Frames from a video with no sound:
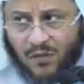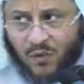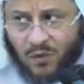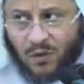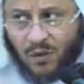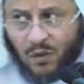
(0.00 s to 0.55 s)

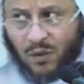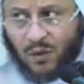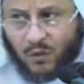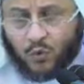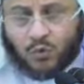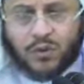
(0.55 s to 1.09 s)
رجل
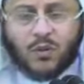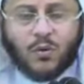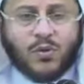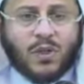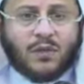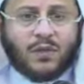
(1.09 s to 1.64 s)
يطيل
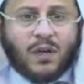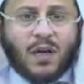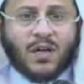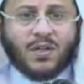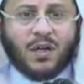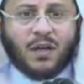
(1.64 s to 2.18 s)

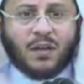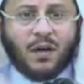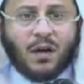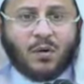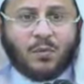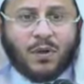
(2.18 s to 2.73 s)
السفر أشعث
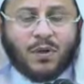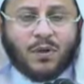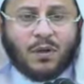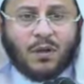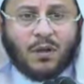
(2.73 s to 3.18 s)
أغبر